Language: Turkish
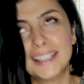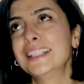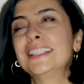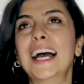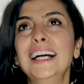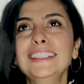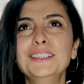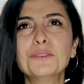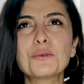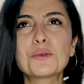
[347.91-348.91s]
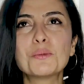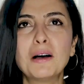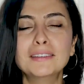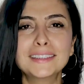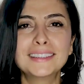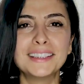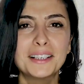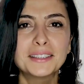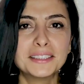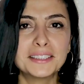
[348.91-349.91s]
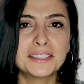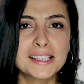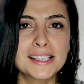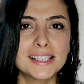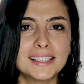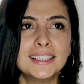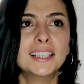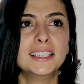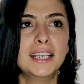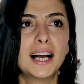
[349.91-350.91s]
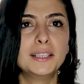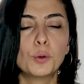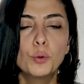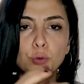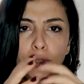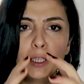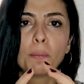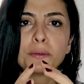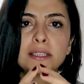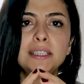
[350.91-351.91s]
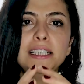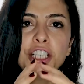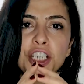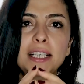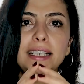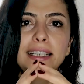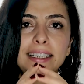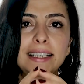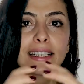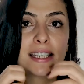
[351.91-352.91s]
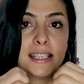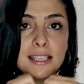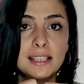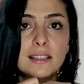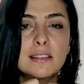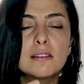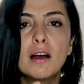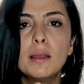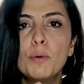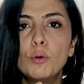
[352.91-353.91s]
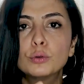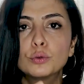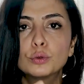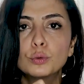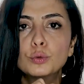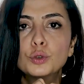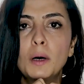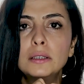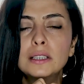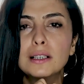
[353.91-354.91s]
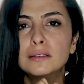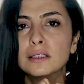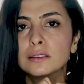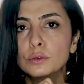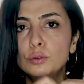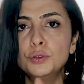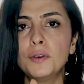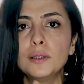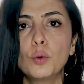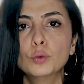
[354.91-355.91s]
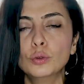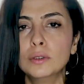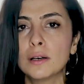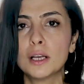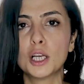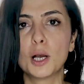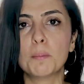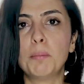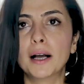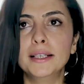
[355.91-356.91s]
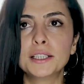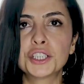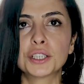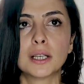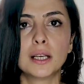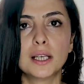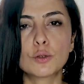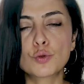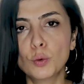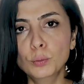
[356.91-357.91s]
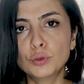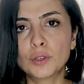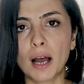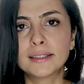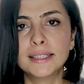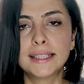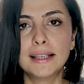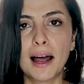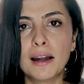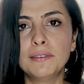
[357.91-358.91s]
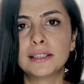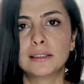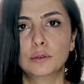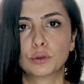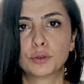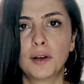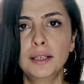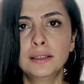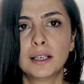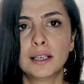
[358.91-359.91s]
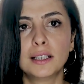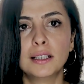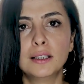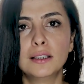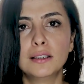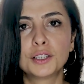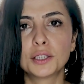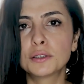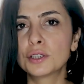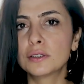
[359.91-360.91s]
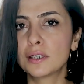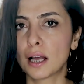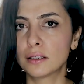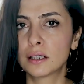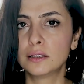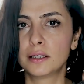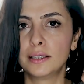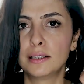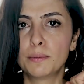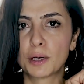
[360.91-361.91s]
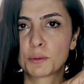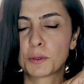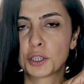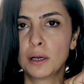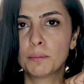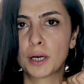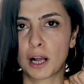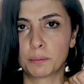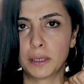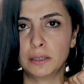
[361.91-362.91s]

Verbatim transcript: kendi uzmanlık alanınızı yani onun yaptığı işle ilgili sizin de sahip olduğunuz uzmanlık alanını lütfen onunla paylaşın. Somut taktikler verin lütfen. Ee, çalışanı kendi kaderiyle baş başa bırakmayın